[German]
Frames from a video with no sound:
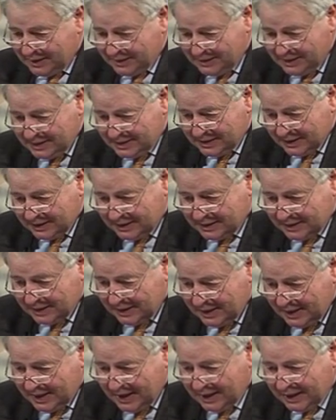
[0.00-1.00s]
Sie sind
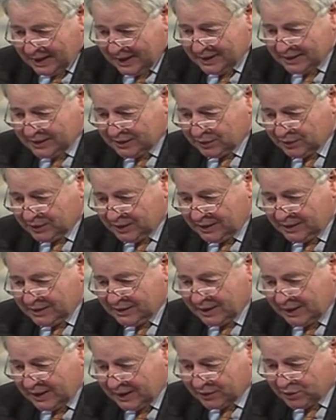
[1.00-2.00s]
lehrreich und
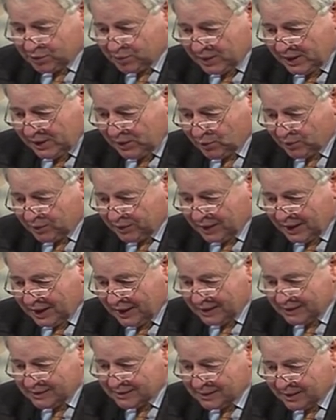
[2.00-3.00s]
intellektuell
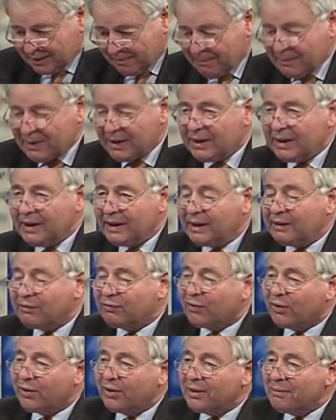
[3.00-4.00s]
unterhaltsam. Ich
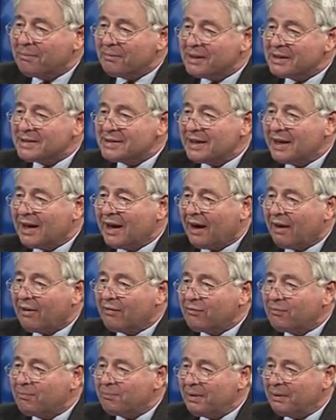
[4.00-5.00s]
freue mich sehr
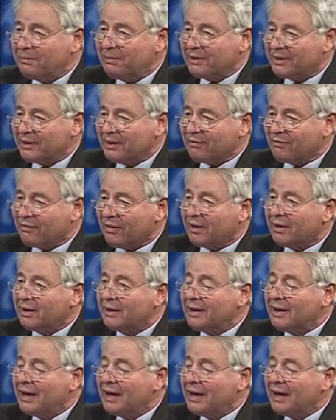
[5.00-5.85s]
auf Bibel TV